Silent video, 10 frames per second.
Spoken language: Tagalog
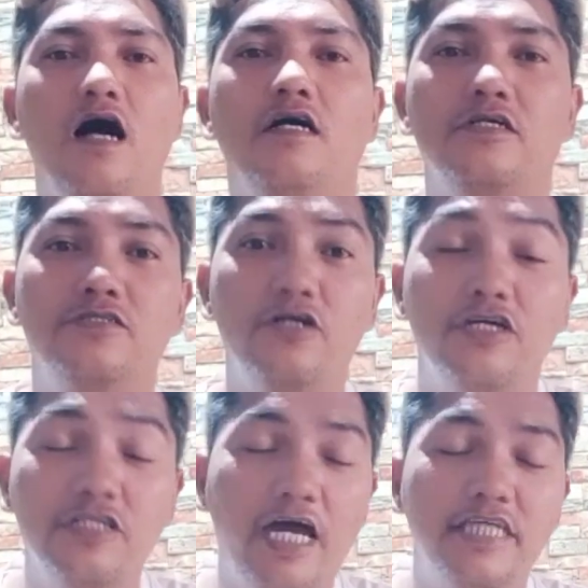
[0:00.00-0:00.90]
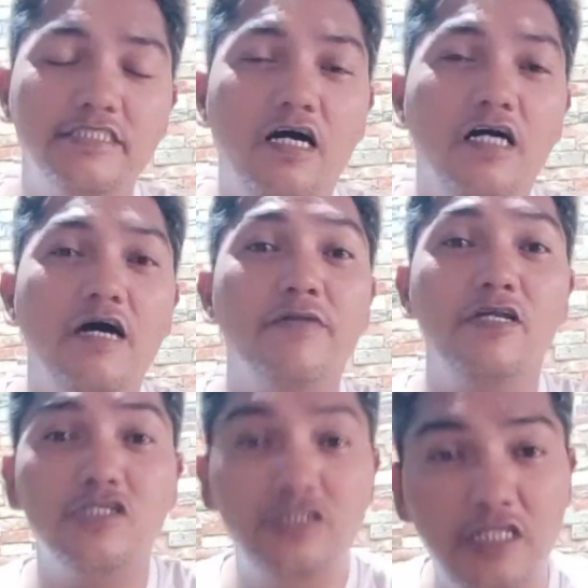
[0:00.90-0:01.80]
So yun guys, uh, napanood
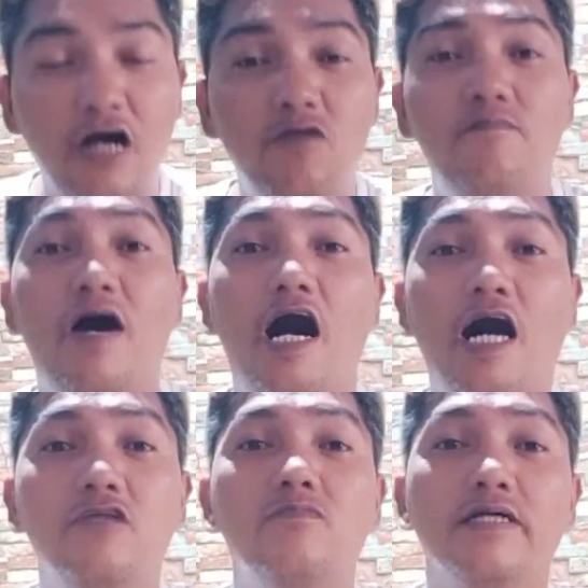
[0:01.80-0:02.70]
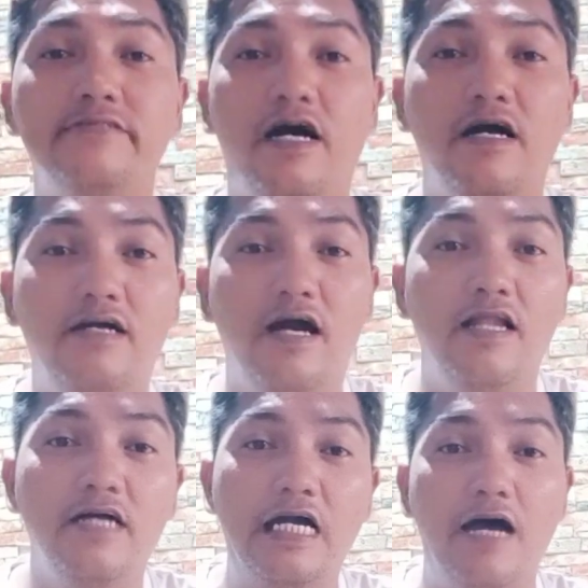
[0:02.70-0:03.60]
nyo na kung paano magtanggal ng
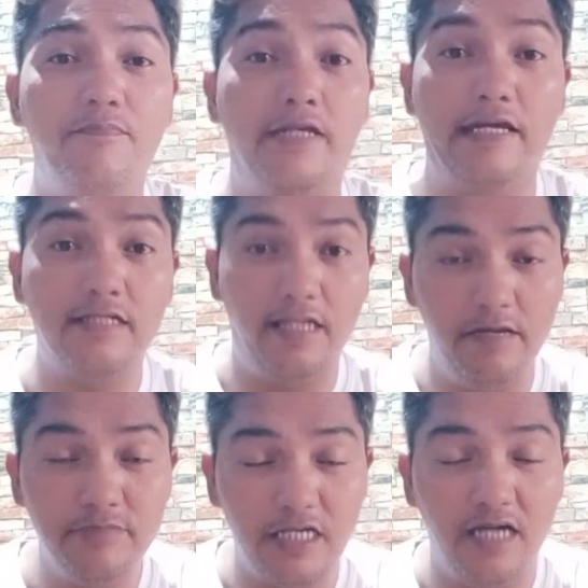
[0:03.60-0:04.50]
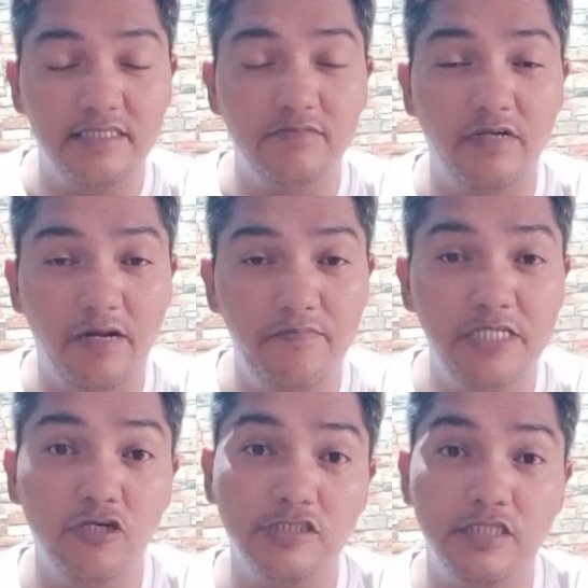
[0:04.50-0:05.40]
copyright claims sa ating mga
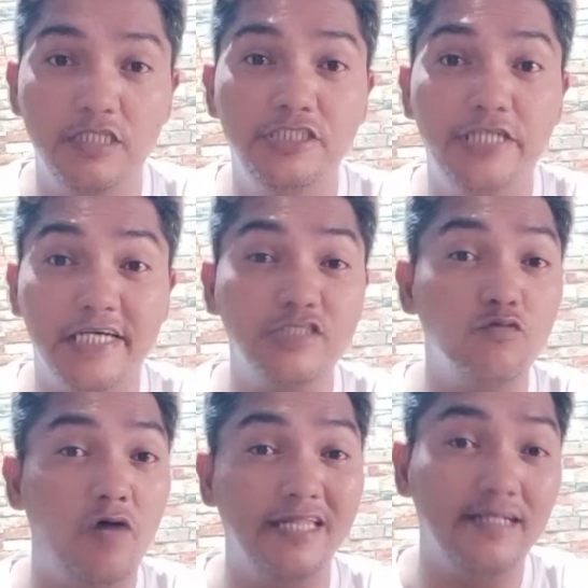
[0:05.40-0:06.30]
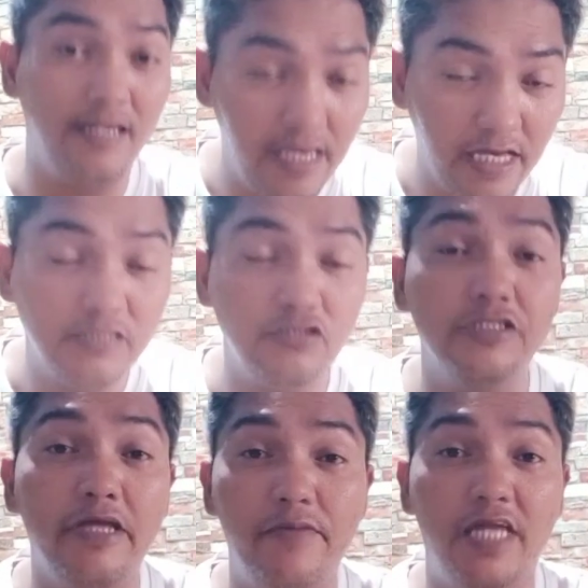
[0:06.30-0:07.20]
videos in just one click. No?
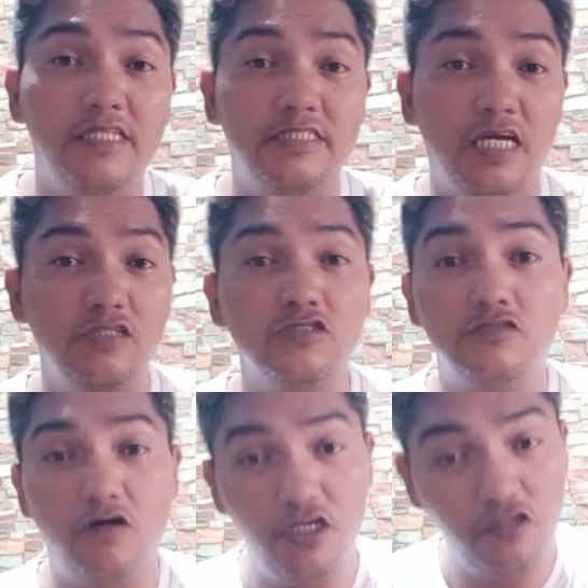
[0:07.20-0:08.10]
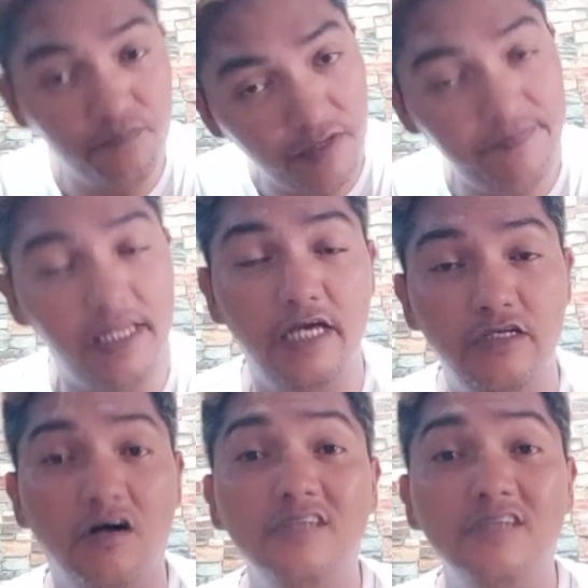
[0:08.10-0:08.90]
Depende sa inyo kung ano yung pipiliin nyo.